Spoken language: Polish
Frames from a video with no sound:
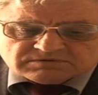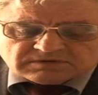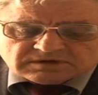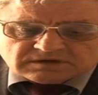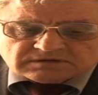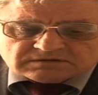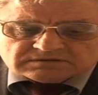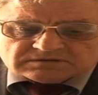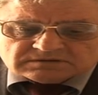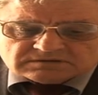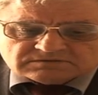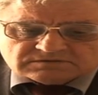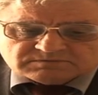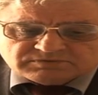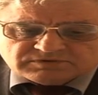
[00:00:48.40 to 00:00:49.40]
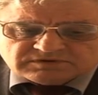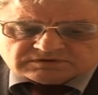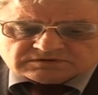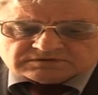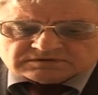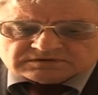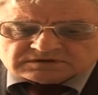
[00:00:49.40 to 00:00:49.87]
była oceną
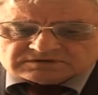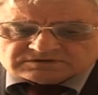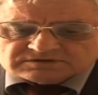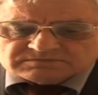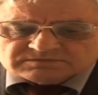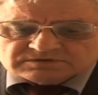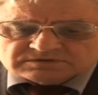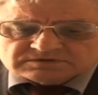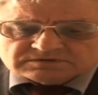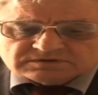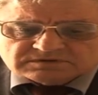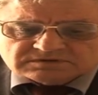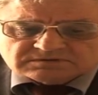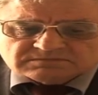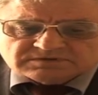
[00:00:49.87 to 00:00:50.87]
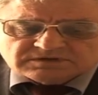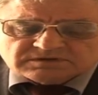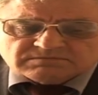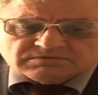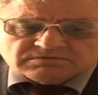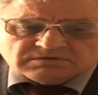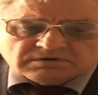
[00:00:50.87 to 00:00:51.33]
spójną do tego, żeśmy dążyli, żeby
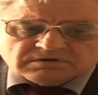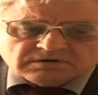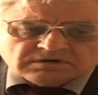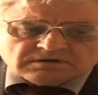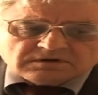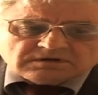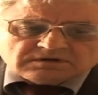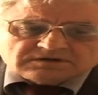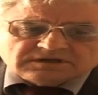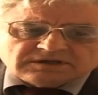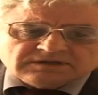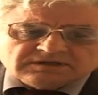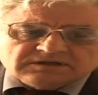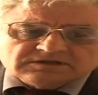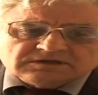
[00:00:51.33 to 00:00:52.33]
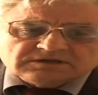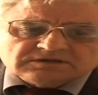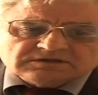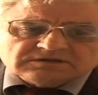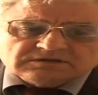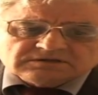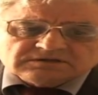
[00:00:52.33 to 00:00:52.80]
nie było żadnej
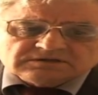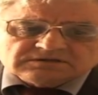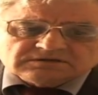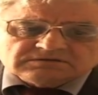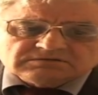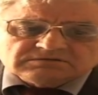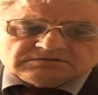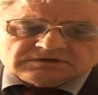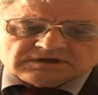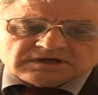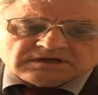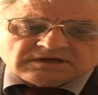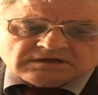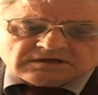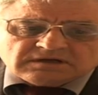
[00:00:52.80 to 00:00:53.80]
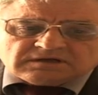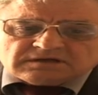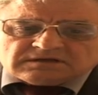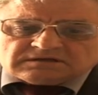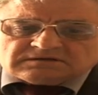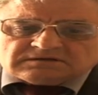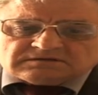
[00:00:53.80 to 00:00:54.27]
rzeczy, która,
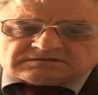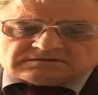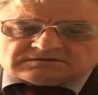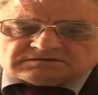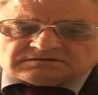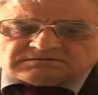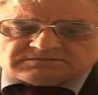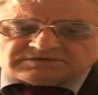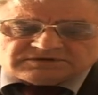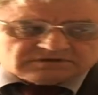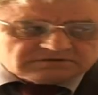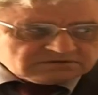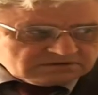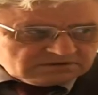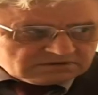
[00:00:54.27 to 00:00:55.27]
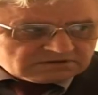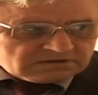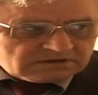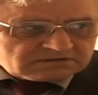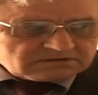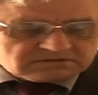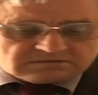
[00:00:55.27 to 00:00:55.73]
e, z którą by się ktoś nie
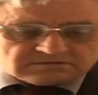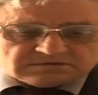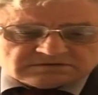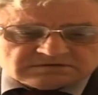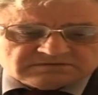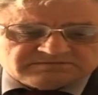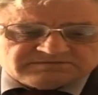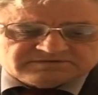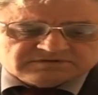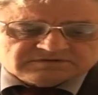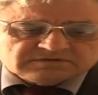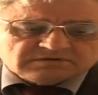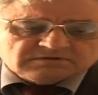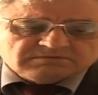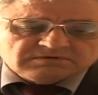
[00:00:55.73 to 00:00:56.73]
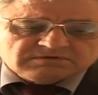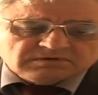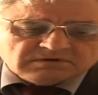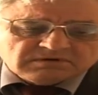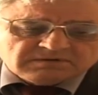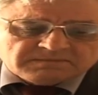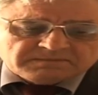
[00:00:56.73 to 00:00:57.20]
zgodził. Czyli wszystko
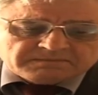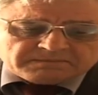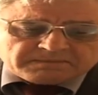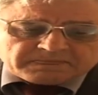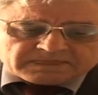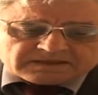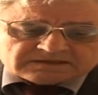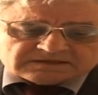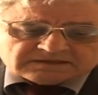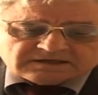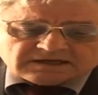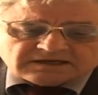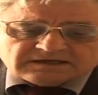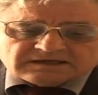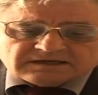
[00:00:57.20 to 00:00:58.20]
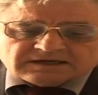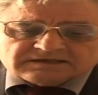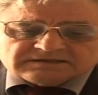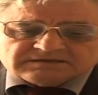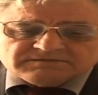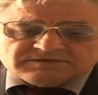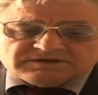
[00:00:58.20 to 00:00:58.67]
było zgrane
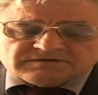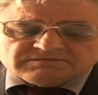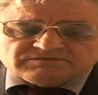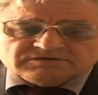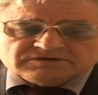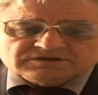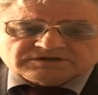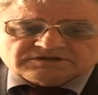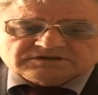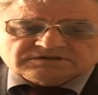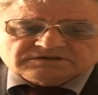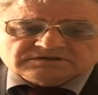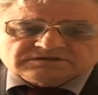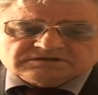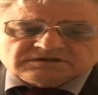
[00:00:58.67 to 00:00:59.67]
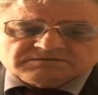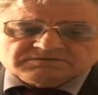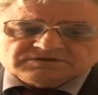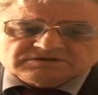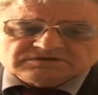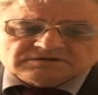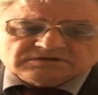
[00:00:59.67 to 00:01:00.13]
razem i nie było rzeczy
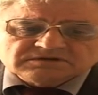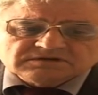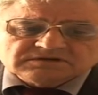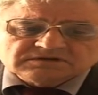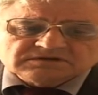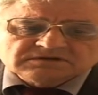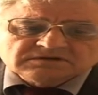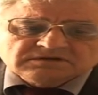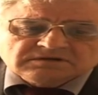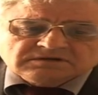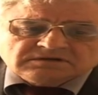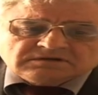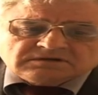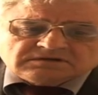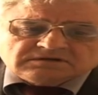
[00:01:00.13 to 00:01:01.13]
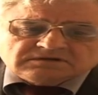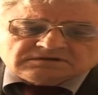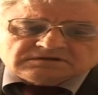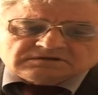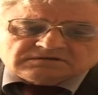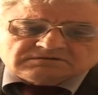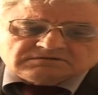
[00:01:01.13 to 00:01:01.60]
zamieszczonych
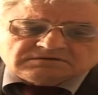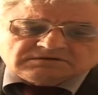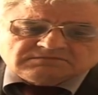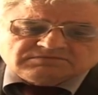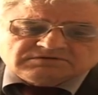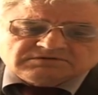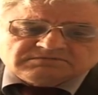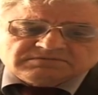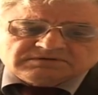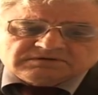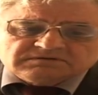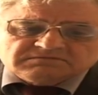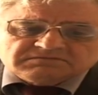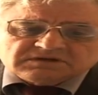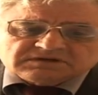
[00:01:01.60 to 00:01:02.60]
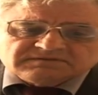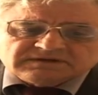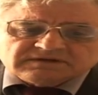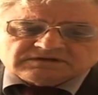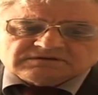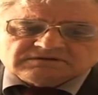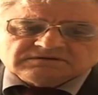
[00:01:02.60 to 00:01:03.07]
Y, które byłyby tak
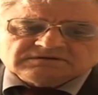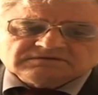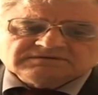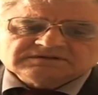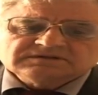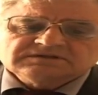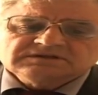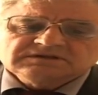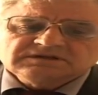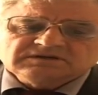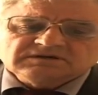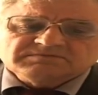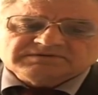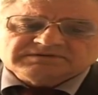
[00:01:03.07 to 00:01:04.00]
zwane kontrowersyjne.